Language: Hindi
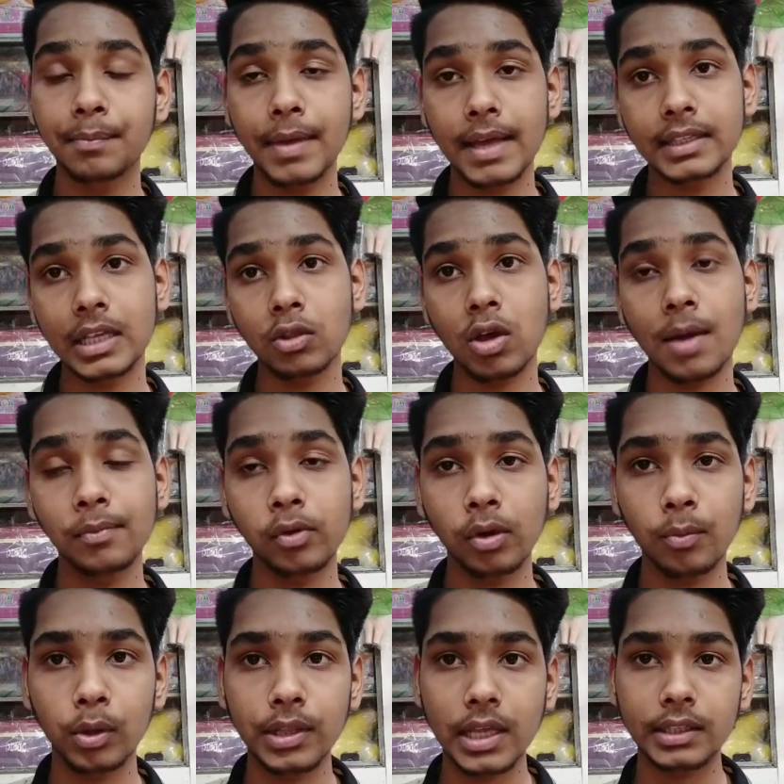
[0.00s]
पैसे तो आप
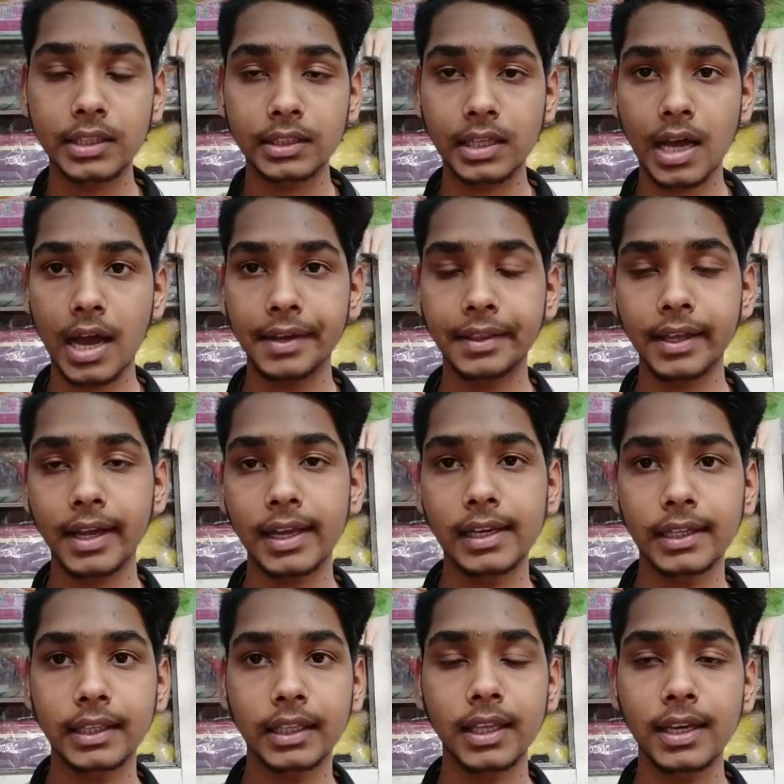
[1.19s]
लोग बहुत अच्छे से अर्न कर
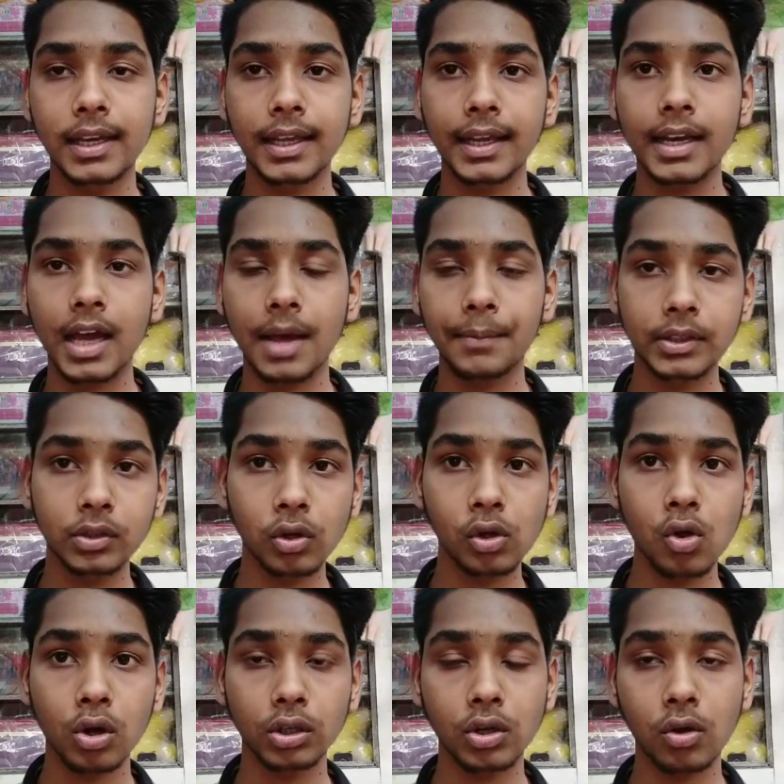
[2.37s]
लेते थे लेकिन अभी जो
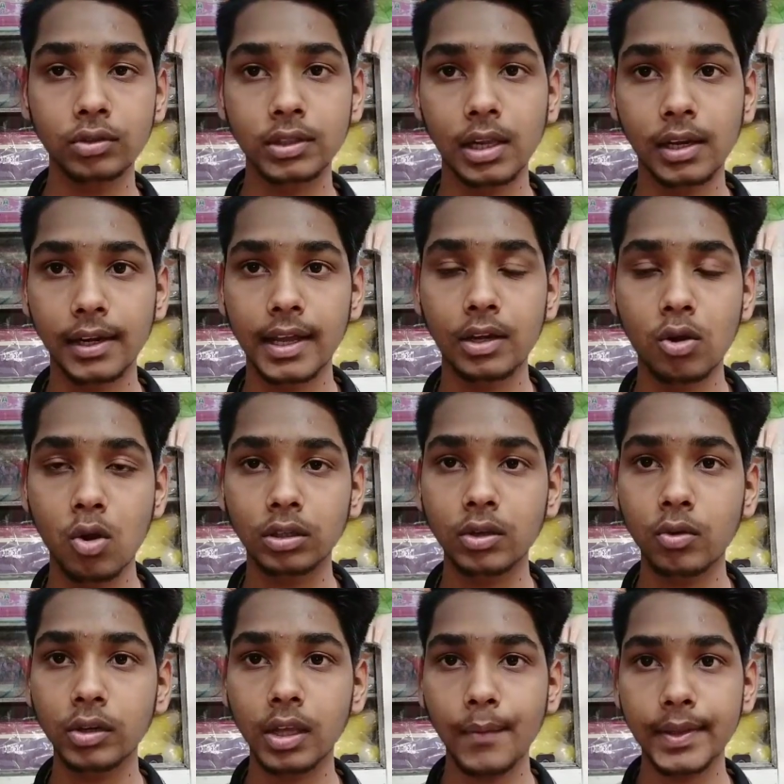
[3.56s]
लॉकडाउन चल रहा है
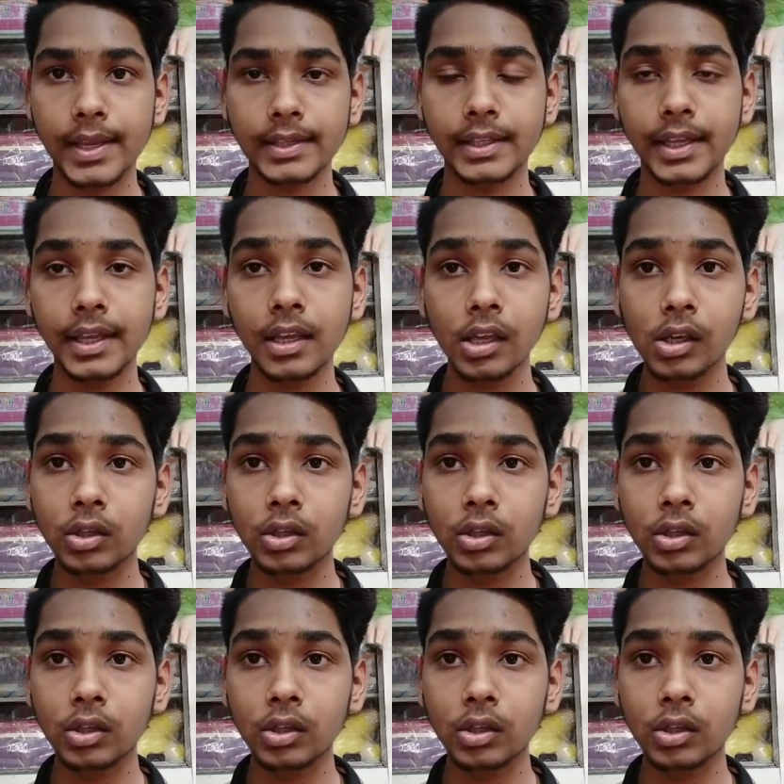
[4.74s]
लॉकडाउन की वजह से